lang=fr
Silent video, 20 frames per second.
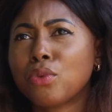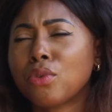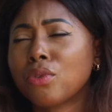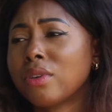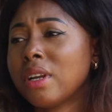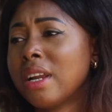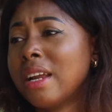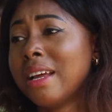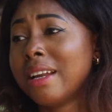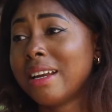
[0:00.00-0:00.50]

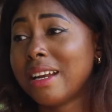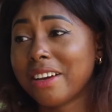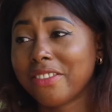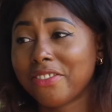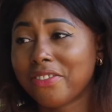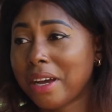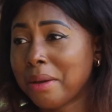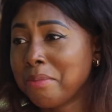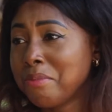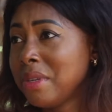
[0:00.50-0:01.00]
pour
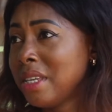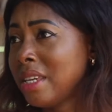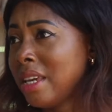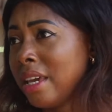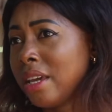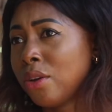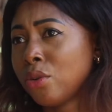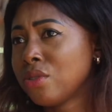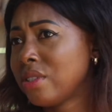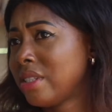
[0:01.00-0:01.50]
la
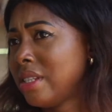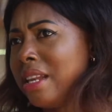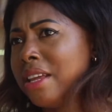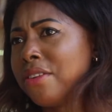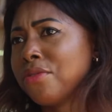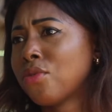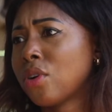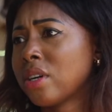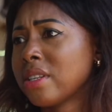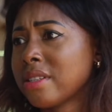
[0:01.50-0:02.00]
famille et aussi
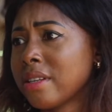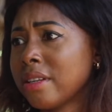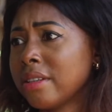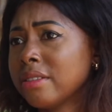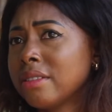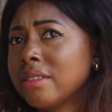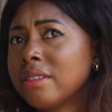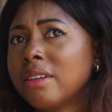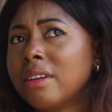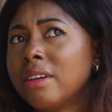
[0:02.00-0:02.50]
les
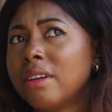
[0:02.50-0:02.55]
voisins